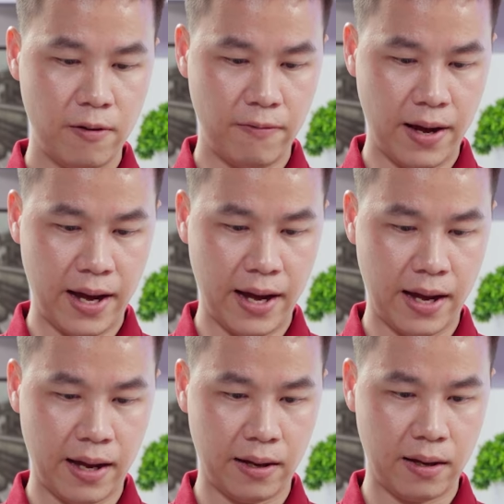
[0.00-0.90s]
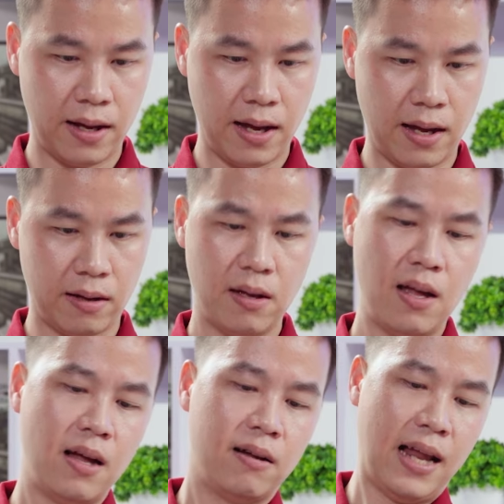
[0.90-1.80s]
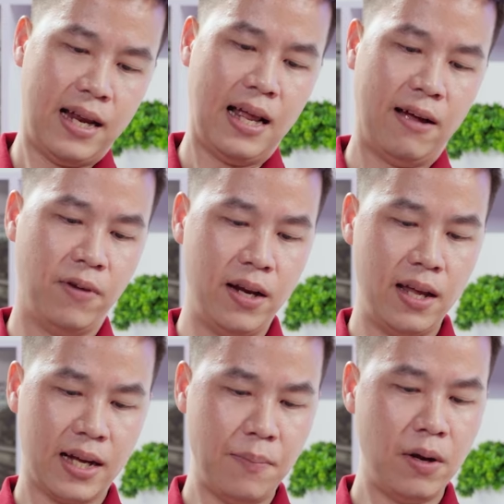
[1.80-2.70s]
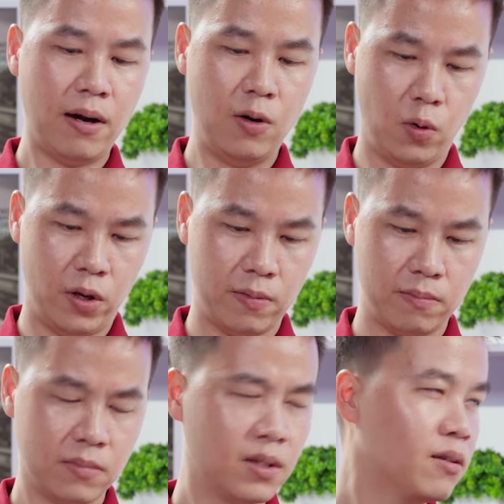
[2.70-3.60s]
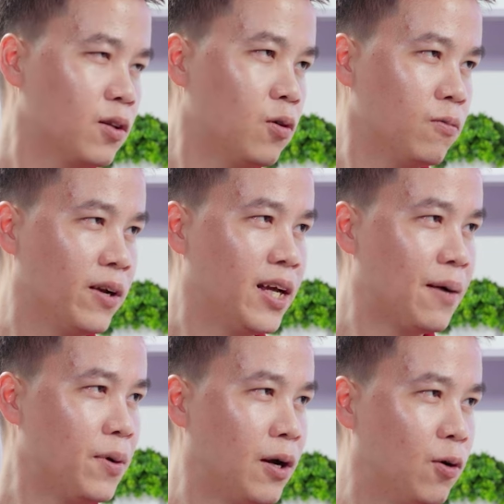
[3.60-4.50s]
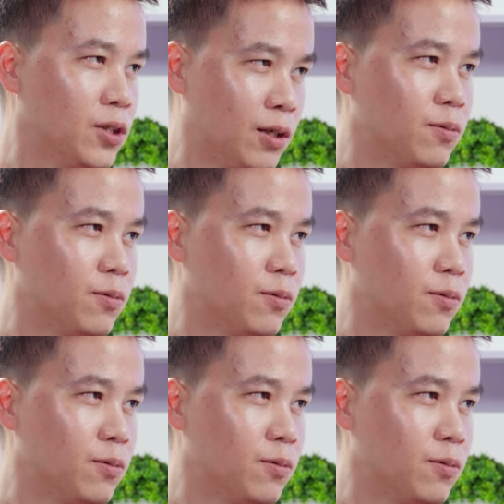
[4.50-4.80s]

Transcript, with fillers: Và à, lại là vấn đề camera lùi. Thôi, vấn đề camera lùi cho